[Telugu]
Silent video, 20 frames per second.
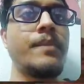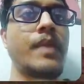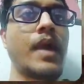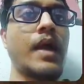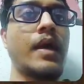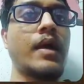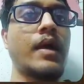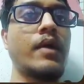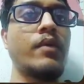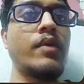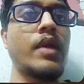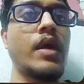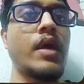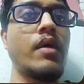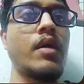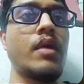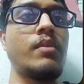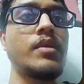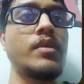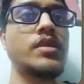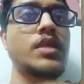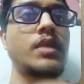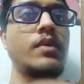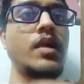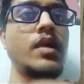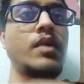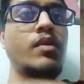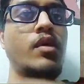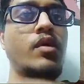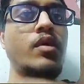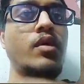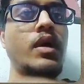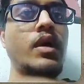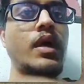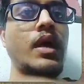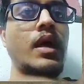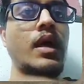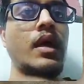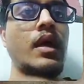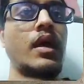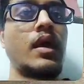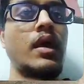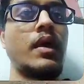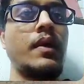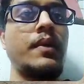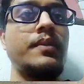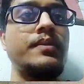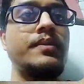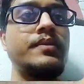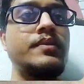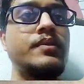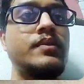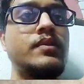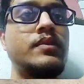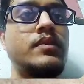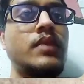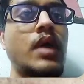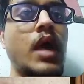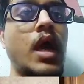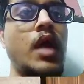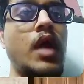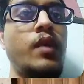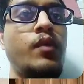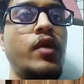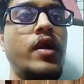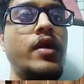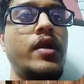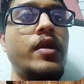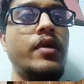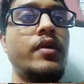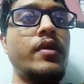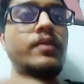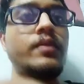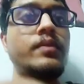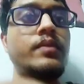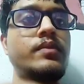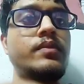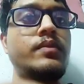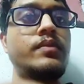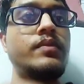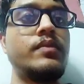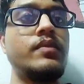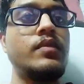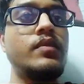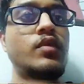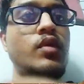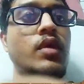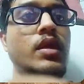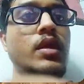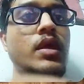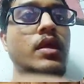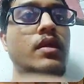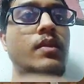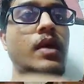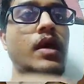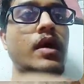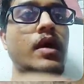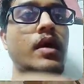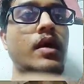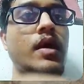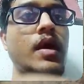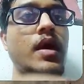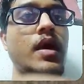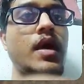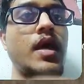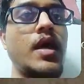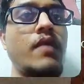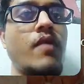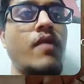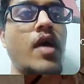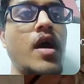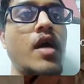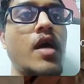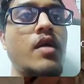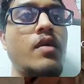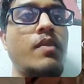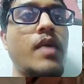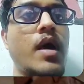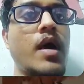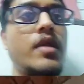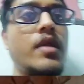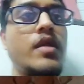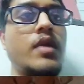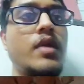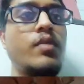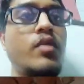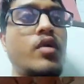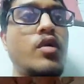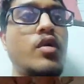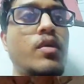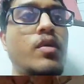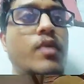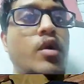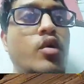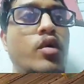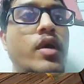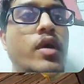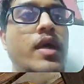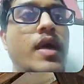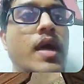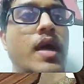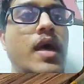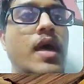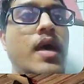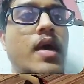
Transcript: ఎక్కడున్నావరా మిస్టర్ మీటి పకోడి ఏరా అయిపోయాడు దోలిరింది బాగా ఏ వా బా నిద్రపో పకోడీగా